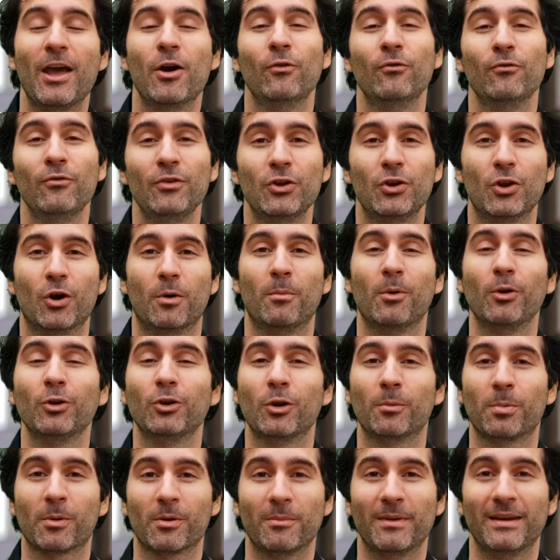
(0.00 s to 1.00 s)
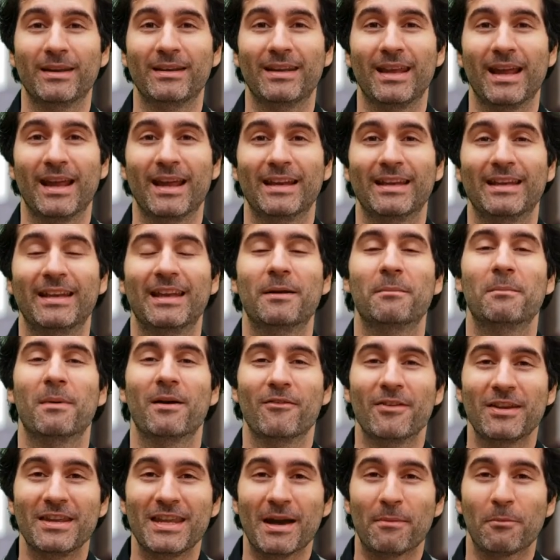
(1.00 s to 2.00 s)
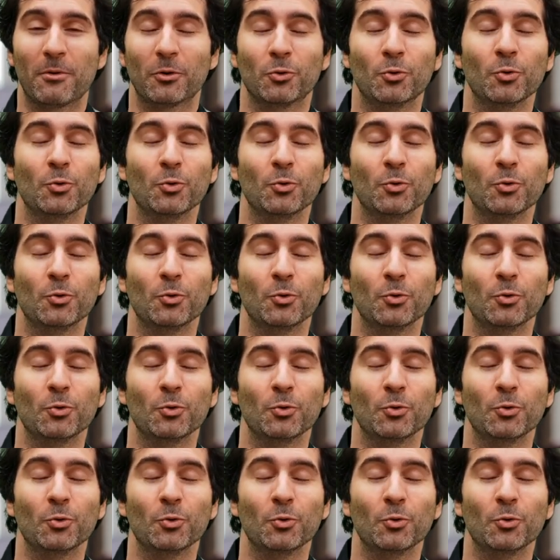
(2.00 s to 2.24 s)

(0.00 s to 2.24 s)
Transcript: è un vino molto promettente, ma vediamo